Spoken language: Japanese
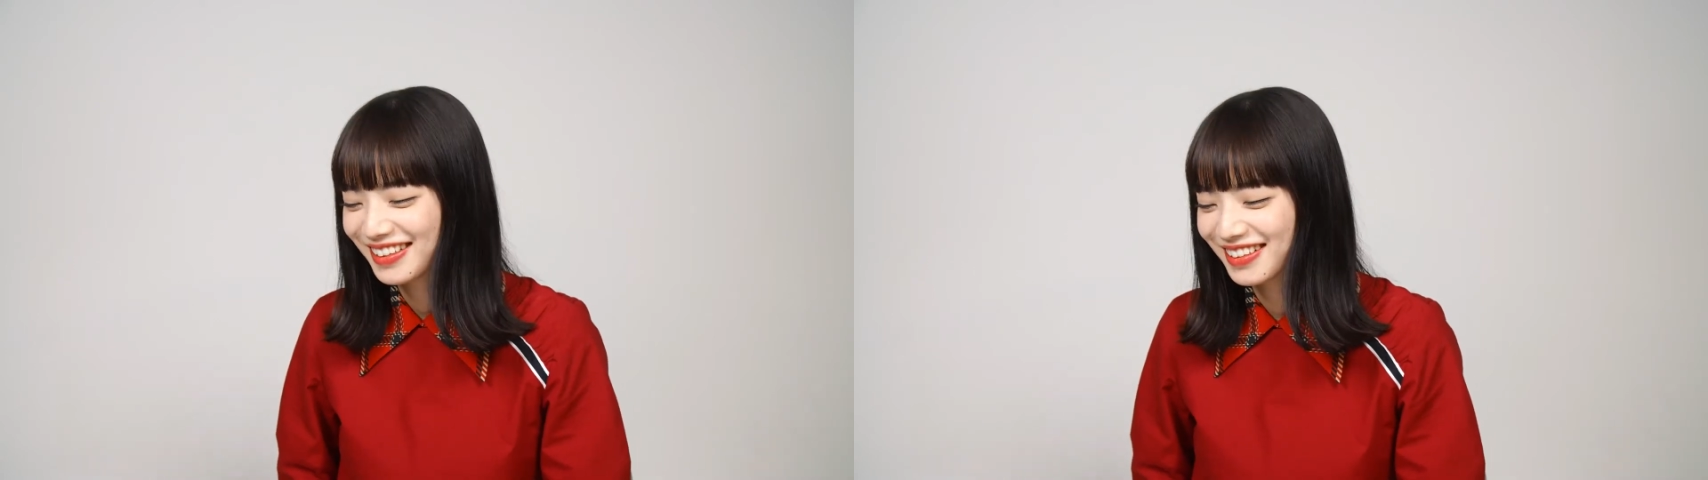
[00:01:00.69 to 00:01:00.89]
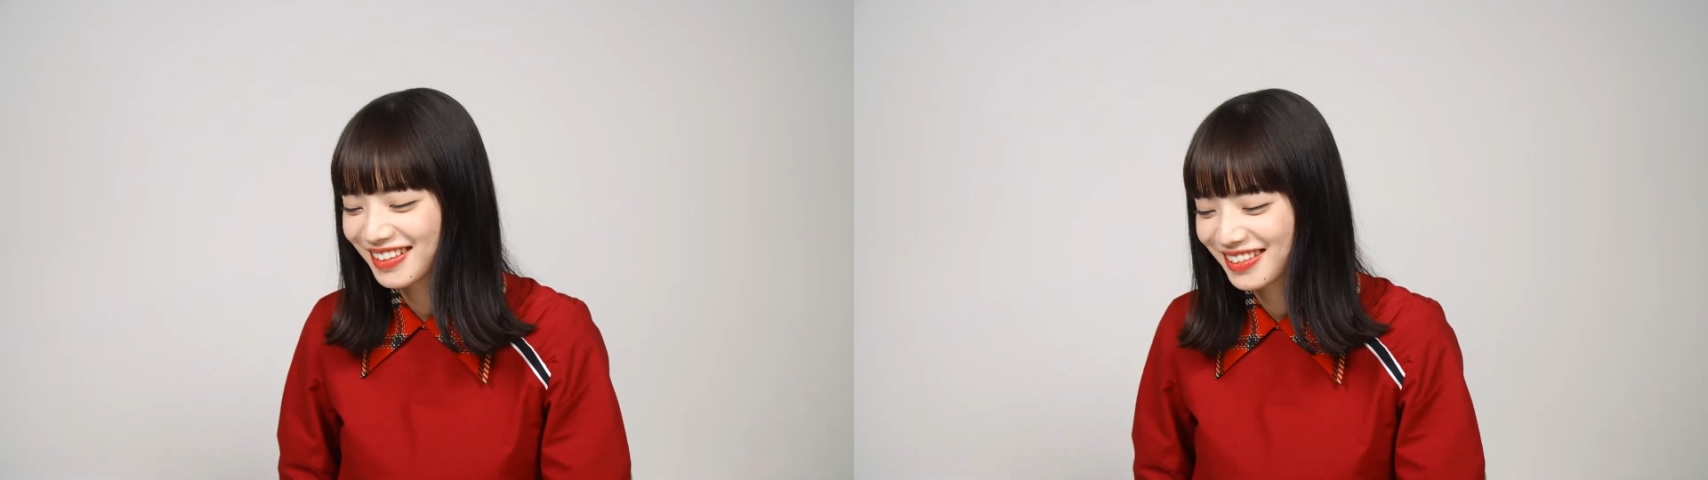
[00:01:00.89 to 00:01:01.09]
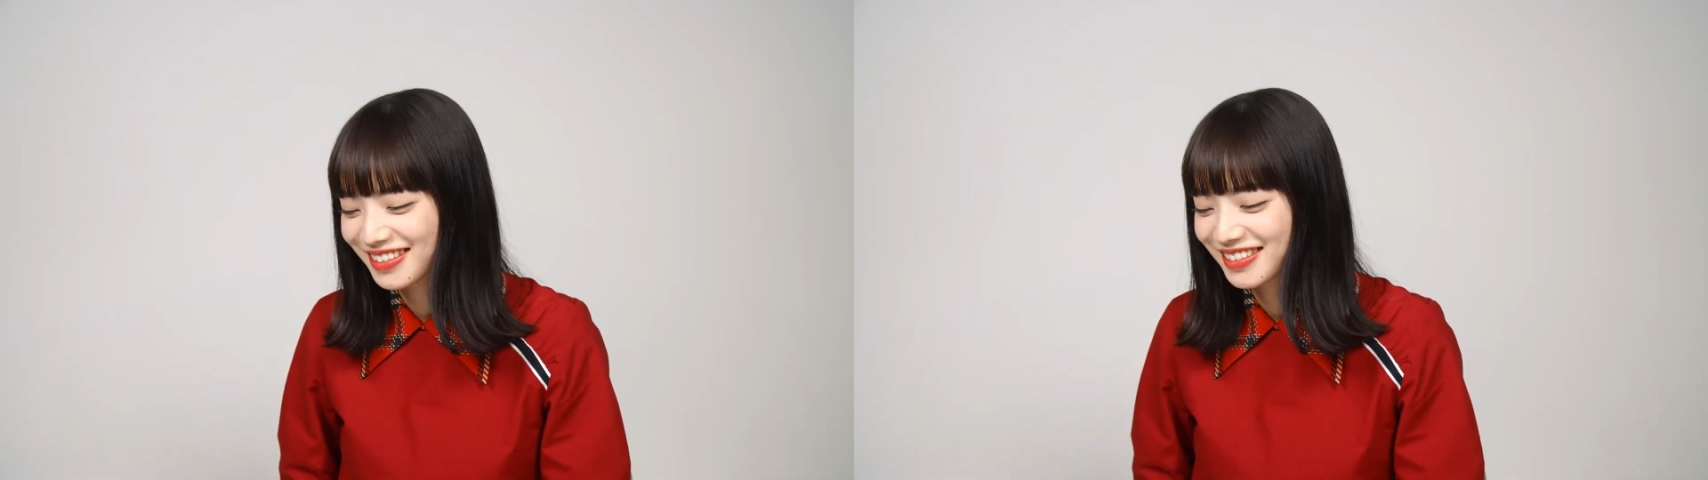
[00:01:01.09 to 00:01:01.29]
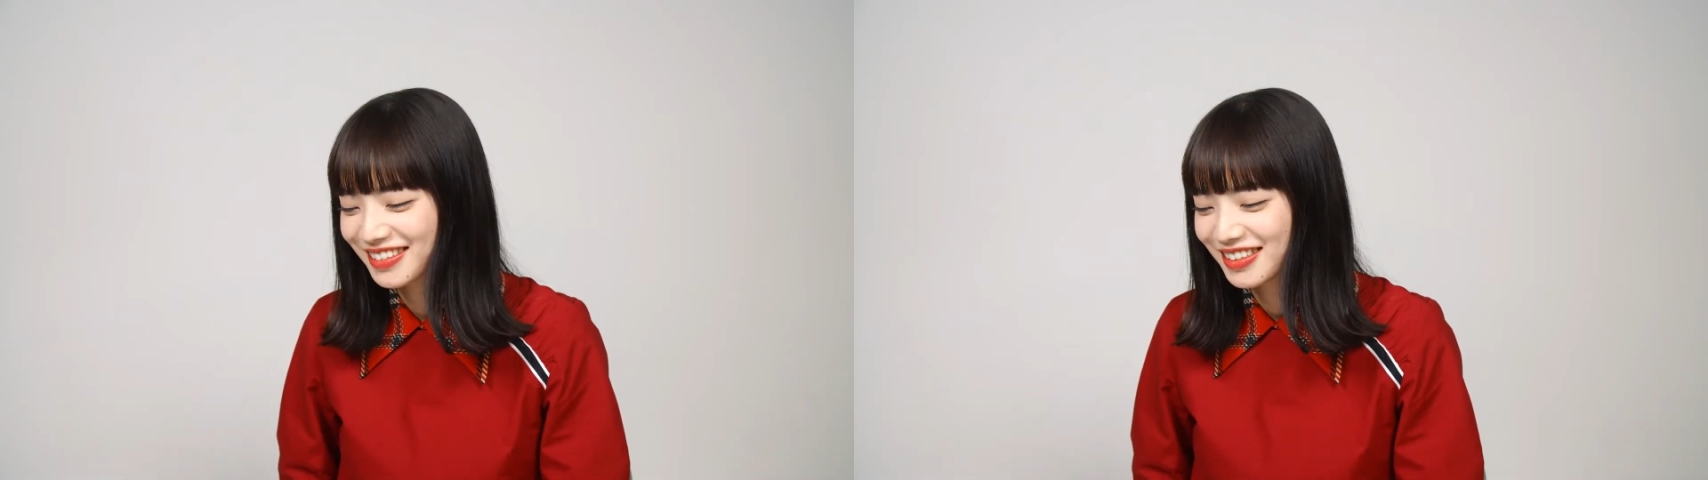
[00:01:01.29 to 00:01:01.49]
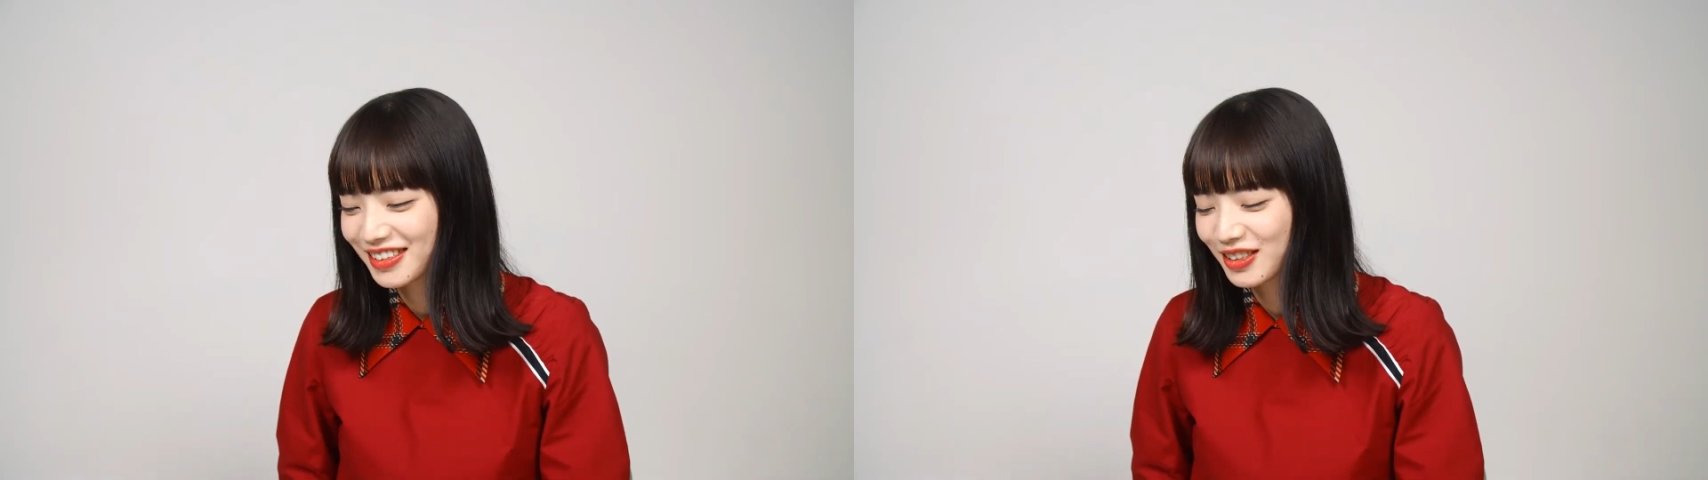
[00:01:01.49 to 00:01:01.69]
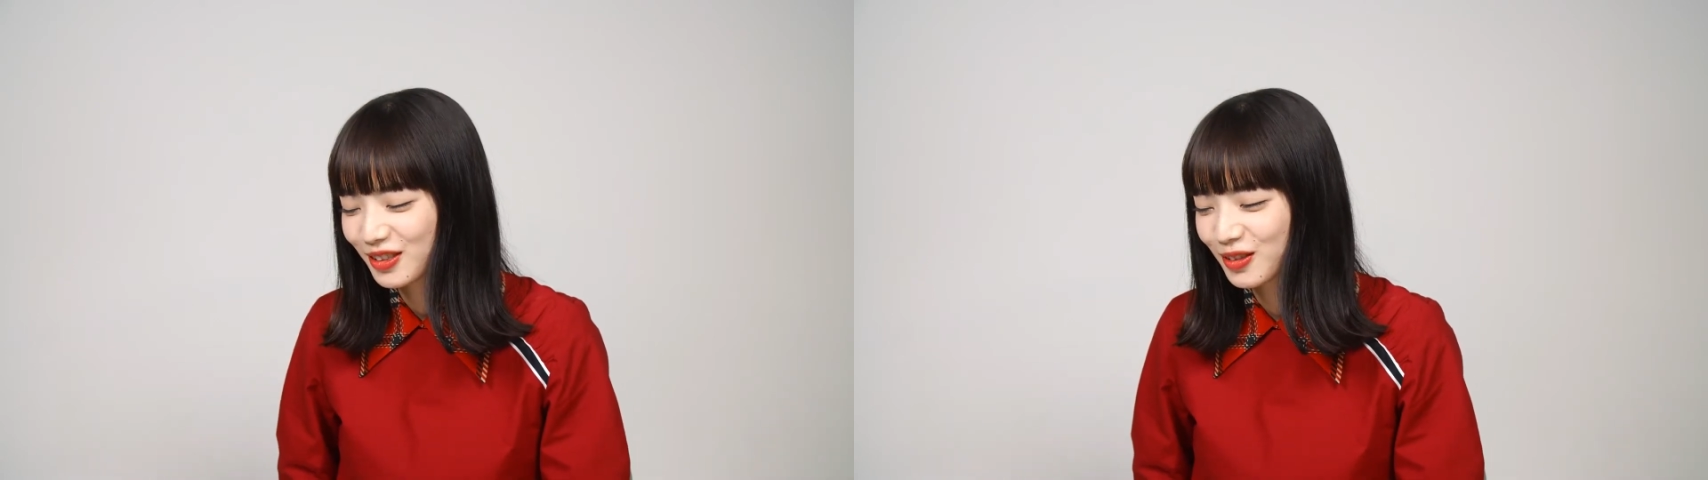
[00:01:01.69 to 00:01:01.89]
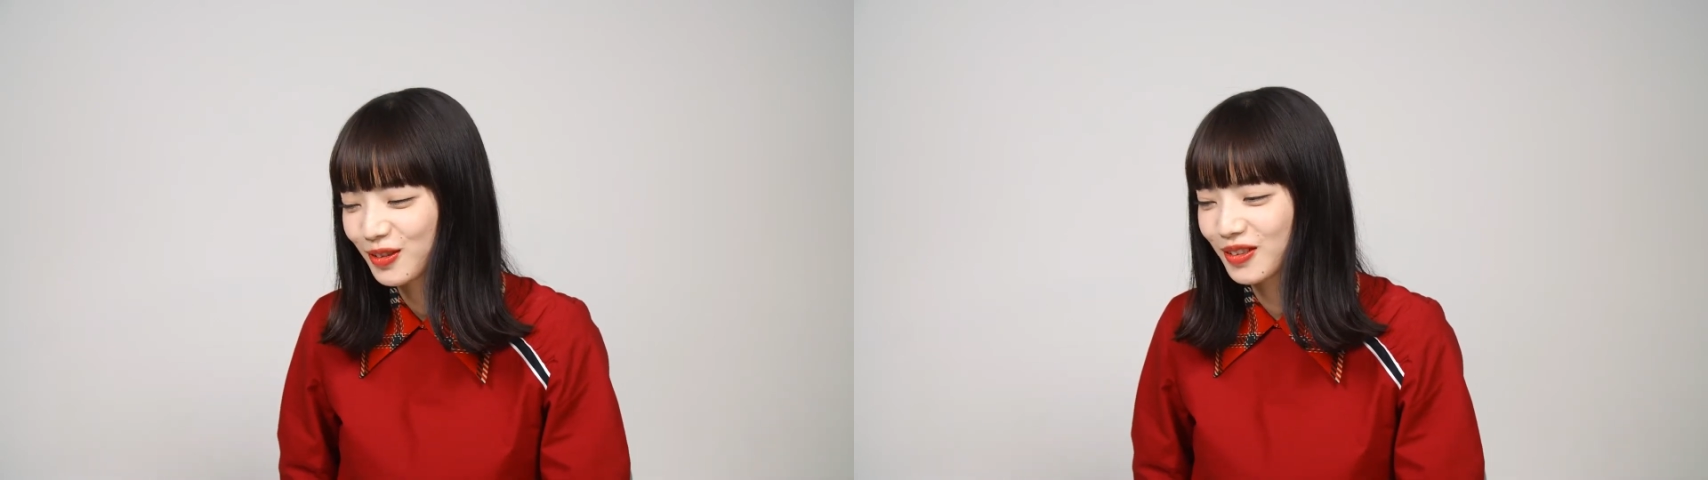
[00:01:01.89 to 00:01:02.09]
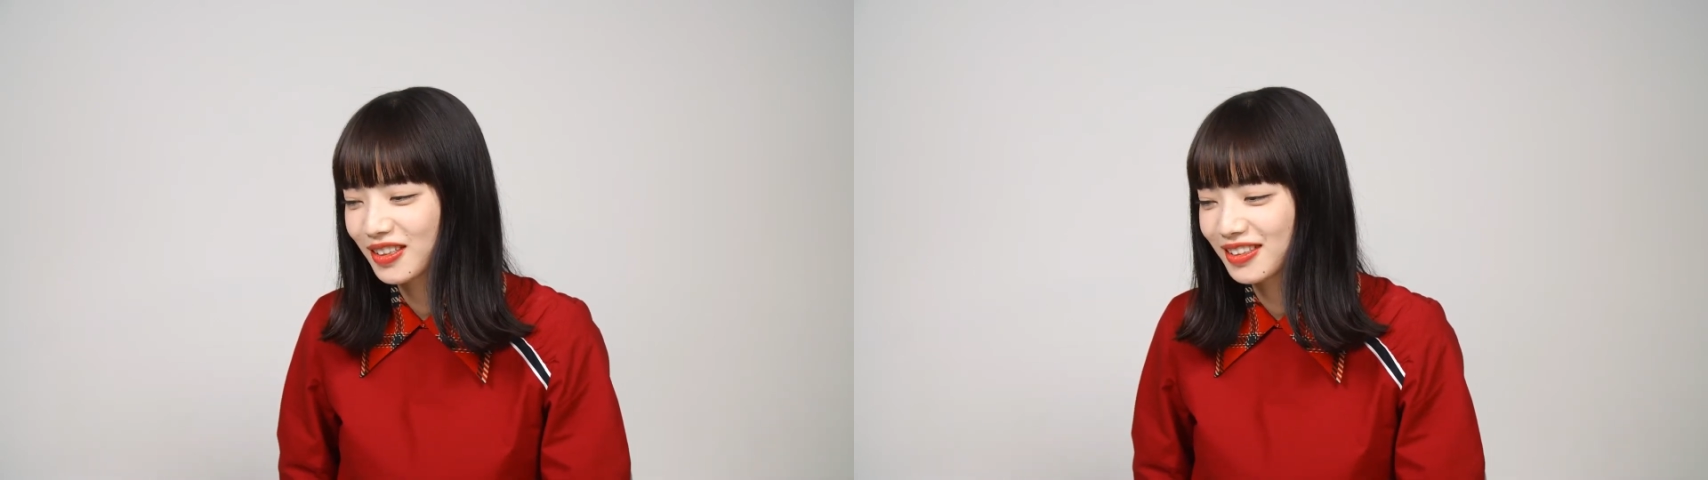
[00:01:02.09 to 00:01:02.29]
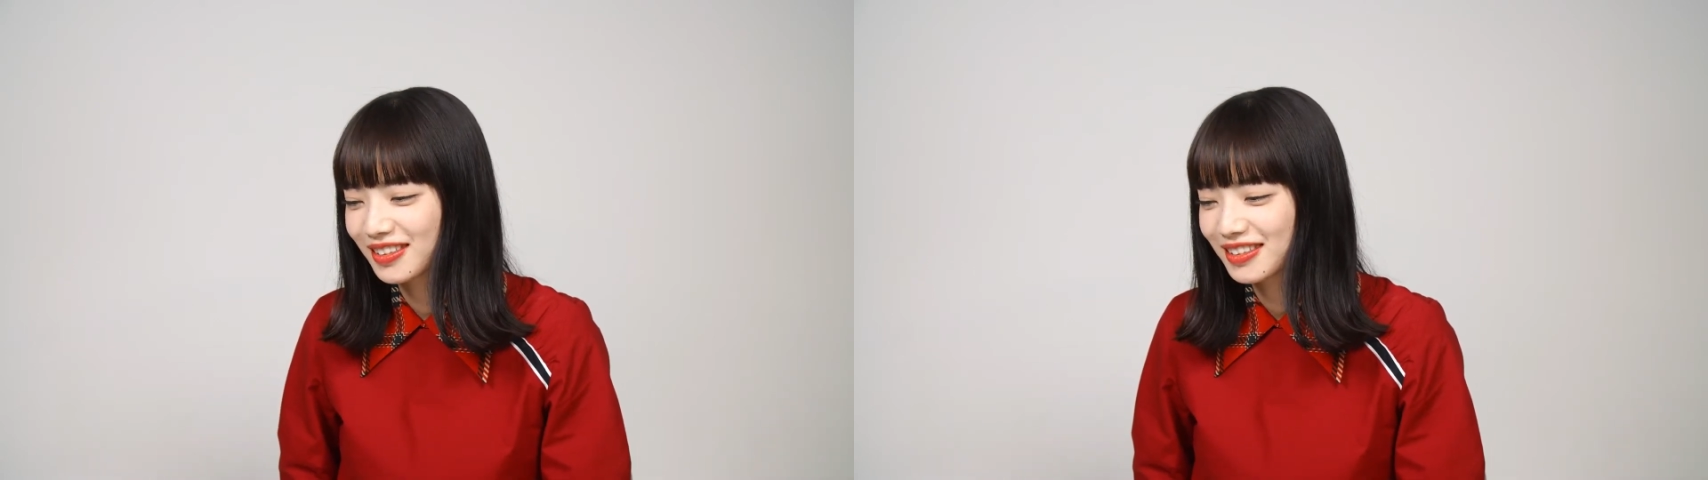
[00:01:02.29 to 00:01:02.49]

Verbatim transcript: なんかすごい